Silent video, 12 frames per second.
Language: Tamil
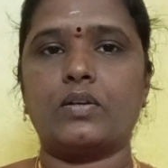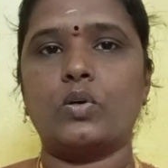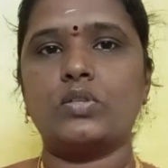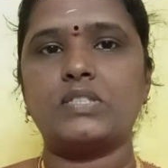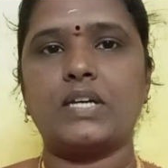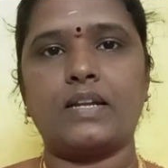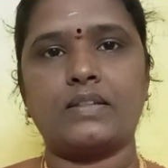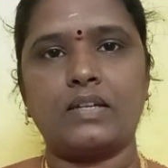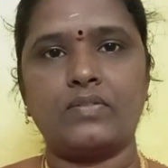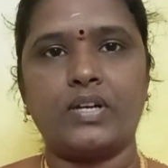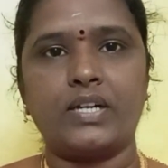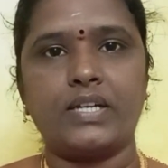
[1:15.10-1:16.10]

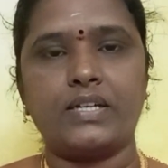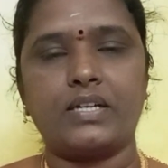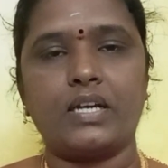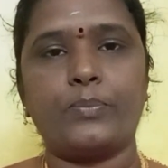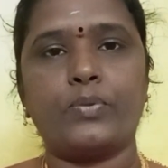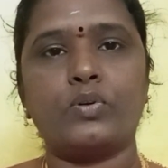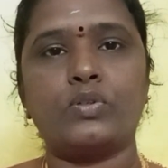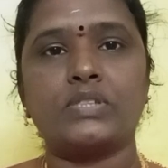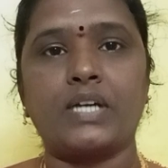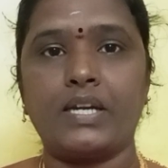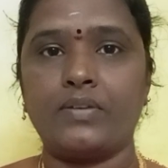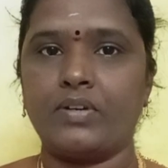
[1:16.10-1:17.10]
கோச்சாரத்தில் வருகின்ற இப்போது
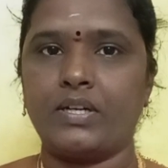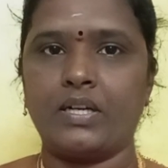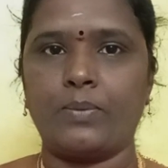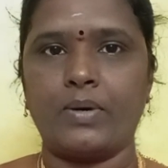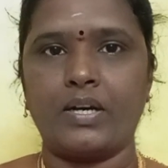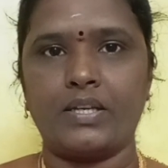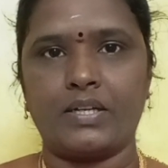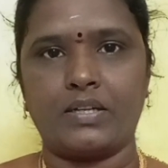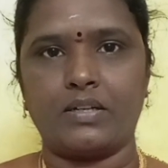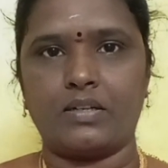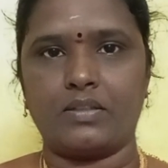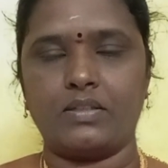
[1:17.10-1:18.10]
சனி வக்ரமாக
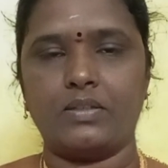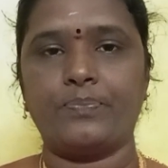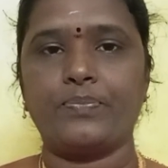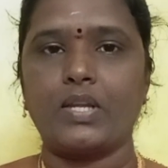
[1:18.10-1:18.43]
இருக்கிறது